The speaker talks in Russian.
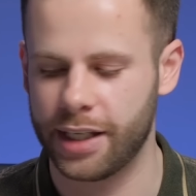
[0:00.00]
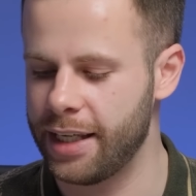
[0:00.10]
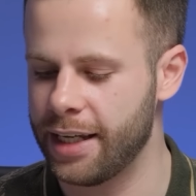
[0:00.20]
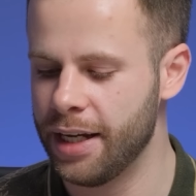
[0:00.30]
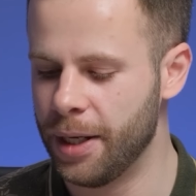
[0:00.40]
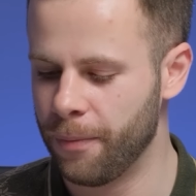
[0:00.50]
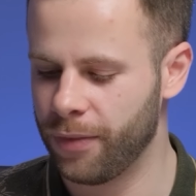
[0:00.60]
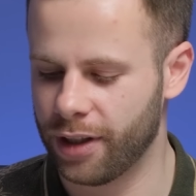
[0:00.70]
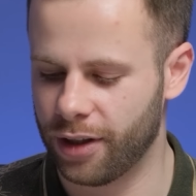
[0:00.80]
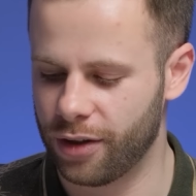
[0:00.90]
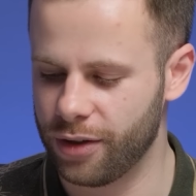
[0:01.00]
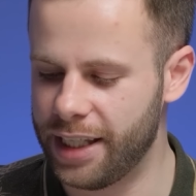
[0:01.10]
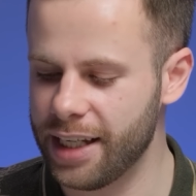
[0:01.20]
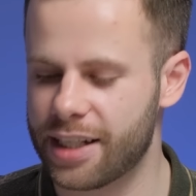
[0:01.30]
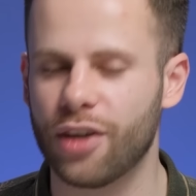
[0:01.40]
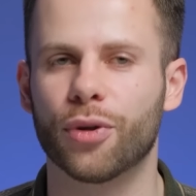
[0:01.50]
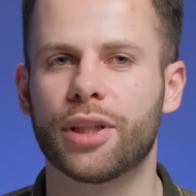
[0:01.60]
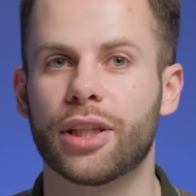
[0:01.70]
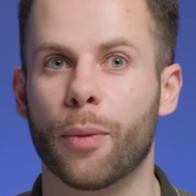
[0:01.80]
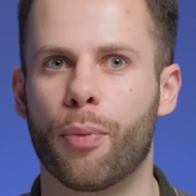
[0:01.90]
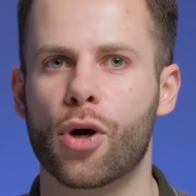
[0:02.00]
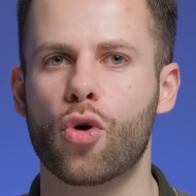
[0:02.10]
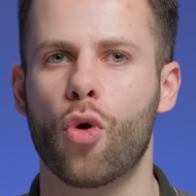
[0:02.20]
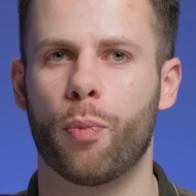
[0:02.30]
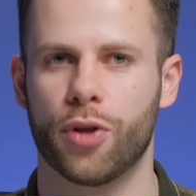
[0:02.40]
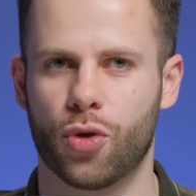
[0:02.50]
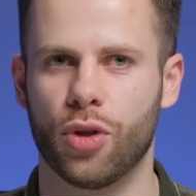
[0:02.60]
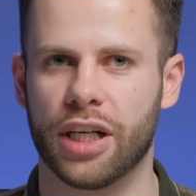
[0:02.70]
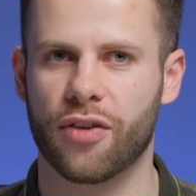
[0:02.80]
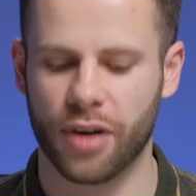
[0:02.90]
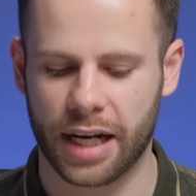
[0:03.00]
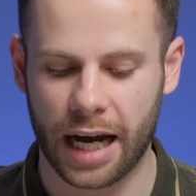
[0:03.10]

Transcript: И если вот эта пропасть у них в